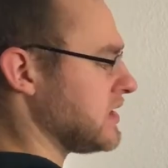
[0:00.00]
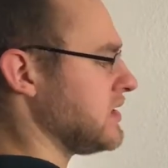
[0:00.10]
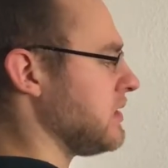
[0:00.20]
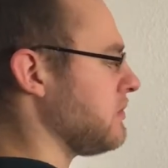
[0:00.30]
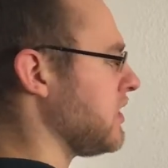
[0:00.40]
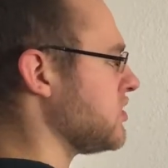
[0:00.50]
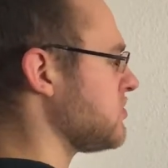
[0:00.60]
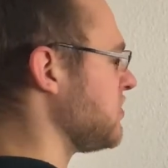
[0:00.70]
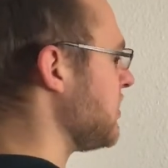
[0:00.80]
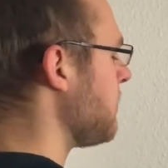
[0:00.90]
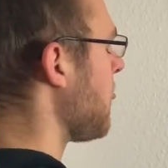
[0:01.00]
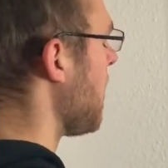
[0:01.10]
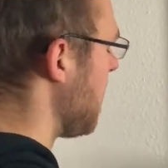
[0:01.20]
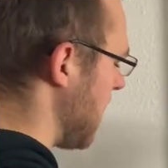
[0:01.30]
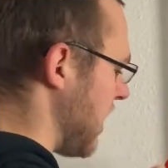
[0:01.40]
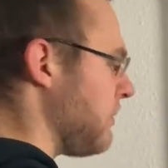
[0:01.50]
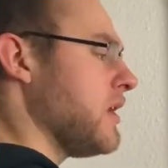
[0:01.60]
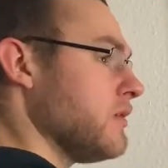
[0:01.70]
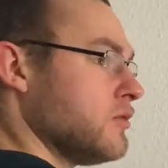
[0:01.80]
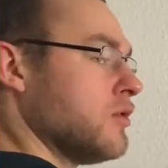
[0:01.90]
in dem Beispiel.
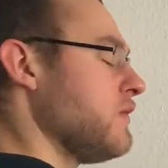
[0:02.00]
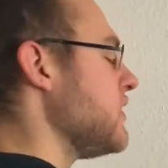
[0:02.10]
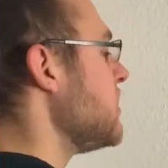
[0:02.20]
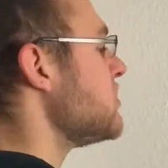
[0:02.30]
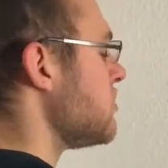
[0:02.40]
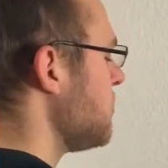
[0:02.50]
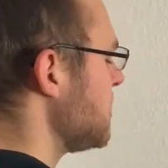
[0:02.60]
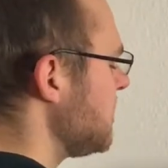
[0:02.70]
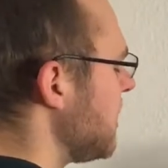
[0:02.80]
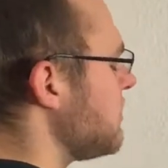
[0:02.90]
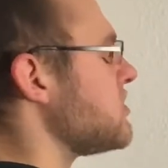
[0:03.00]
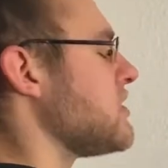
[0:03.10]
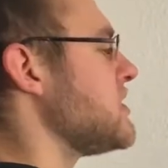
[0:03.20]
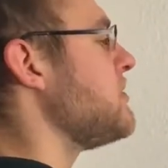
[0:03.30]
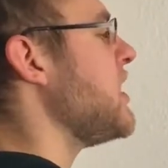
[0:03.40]
Aber nur für dich zur Übersicht habe ich trotzdem